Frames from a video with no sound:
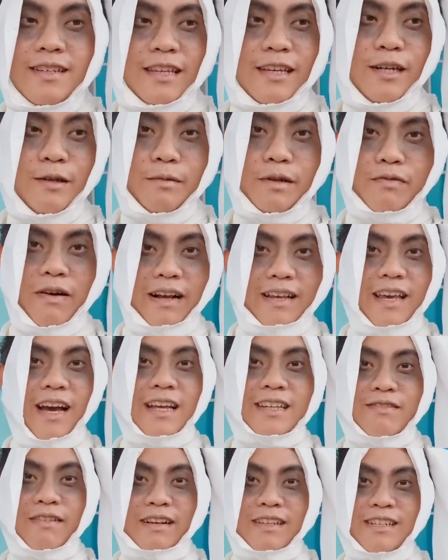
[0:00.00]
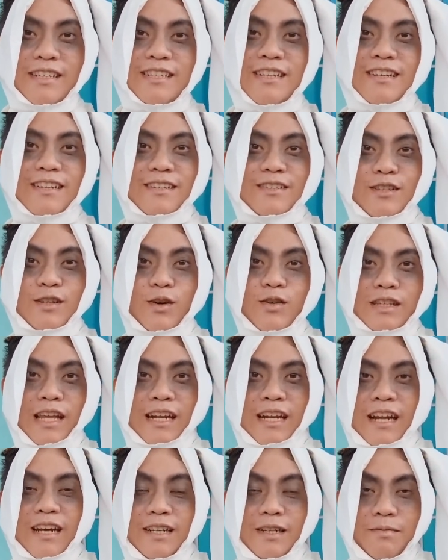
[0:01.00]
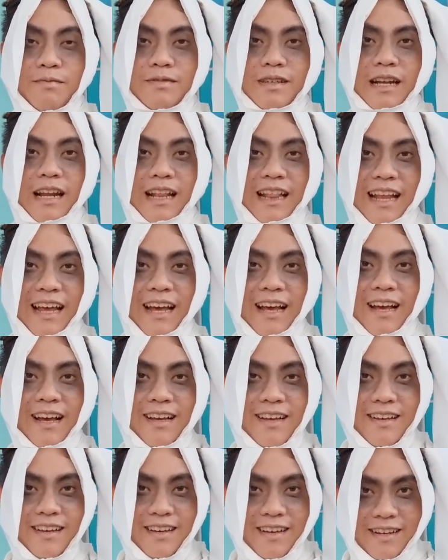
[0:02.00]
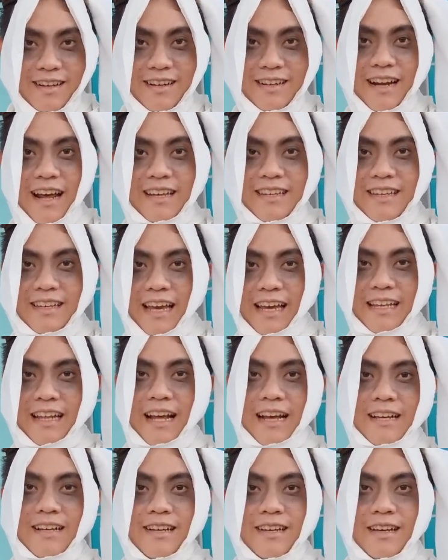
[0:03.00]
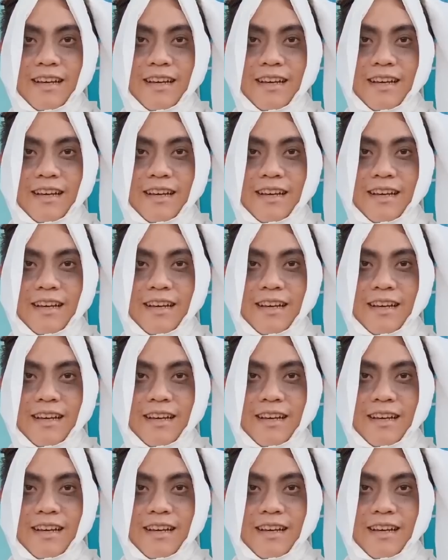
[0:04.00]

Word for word: chỉ ướp được phần trên, phần dưới à, chưa có tiền để ướp cho nên là cứ để như vậy nè.